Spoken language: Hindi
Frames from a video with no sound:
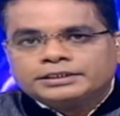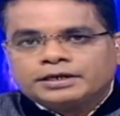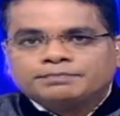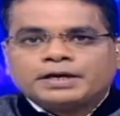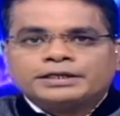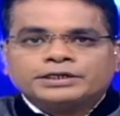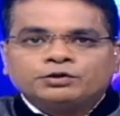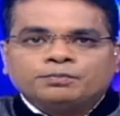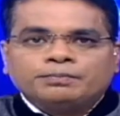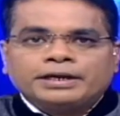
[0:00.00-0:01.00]
कप्तान के
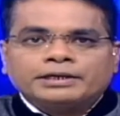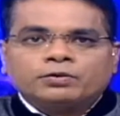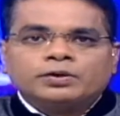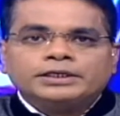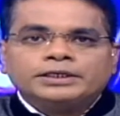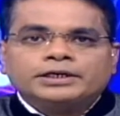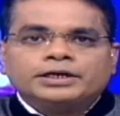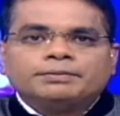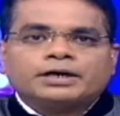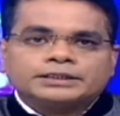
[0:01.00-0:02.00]
रूप में कोहली
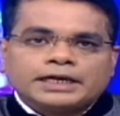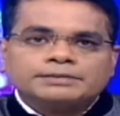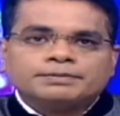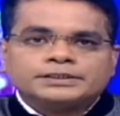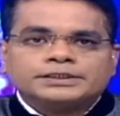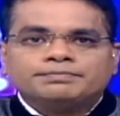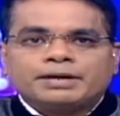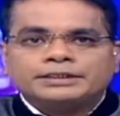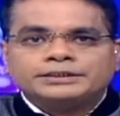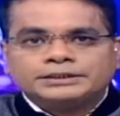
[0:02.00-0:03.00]
करीब 48 प्रतिशत
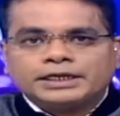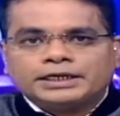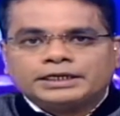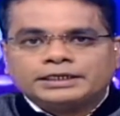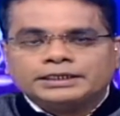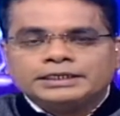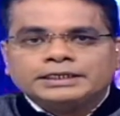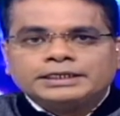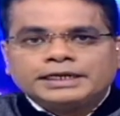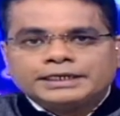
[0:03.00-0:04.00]
मैच जीते हैं
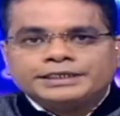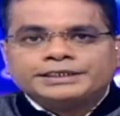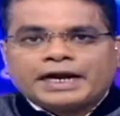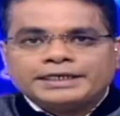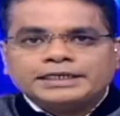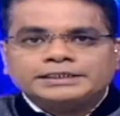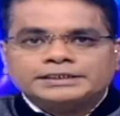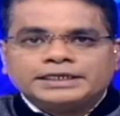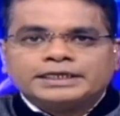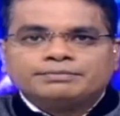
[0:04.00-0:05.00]
लेकिन टाइटल
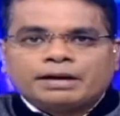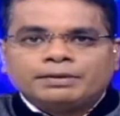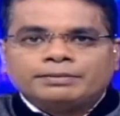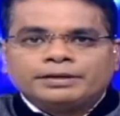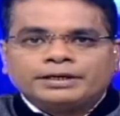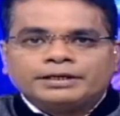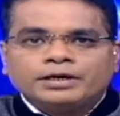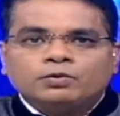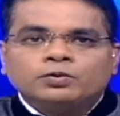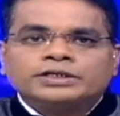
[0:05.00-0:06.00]
जीतने के मामले में
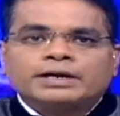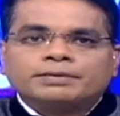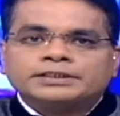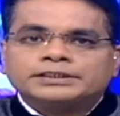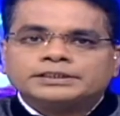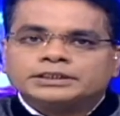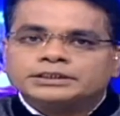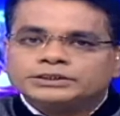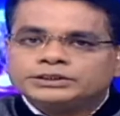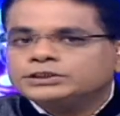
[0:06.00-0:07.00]
उनका प्रतिशत
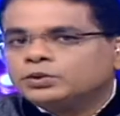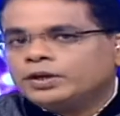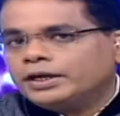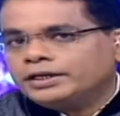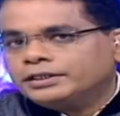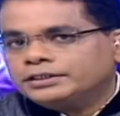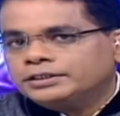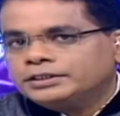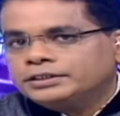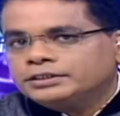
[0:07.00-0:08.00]
जीरो है
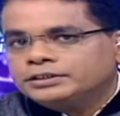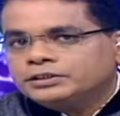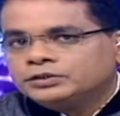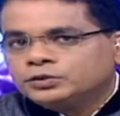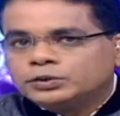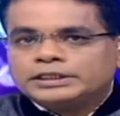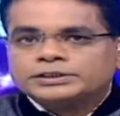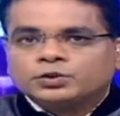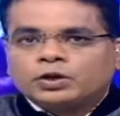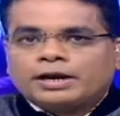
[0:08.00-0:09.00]

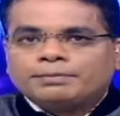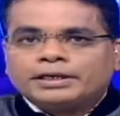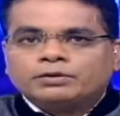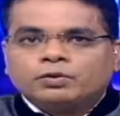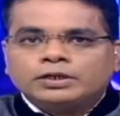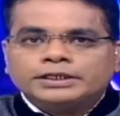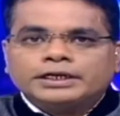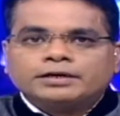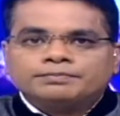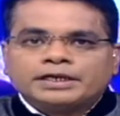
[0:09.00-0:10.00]
2016 में कोहली के
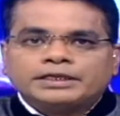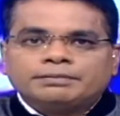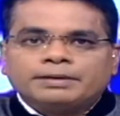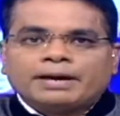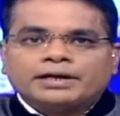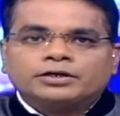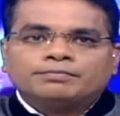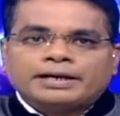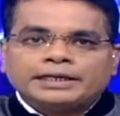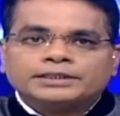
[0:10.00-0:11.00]
कप्तानी में बैंगलोर
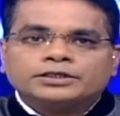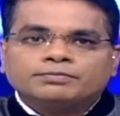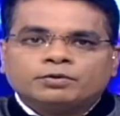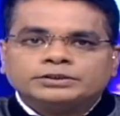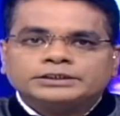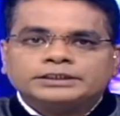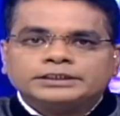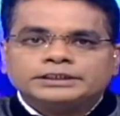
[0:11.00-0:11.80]
फाइनल तक पहुंची थी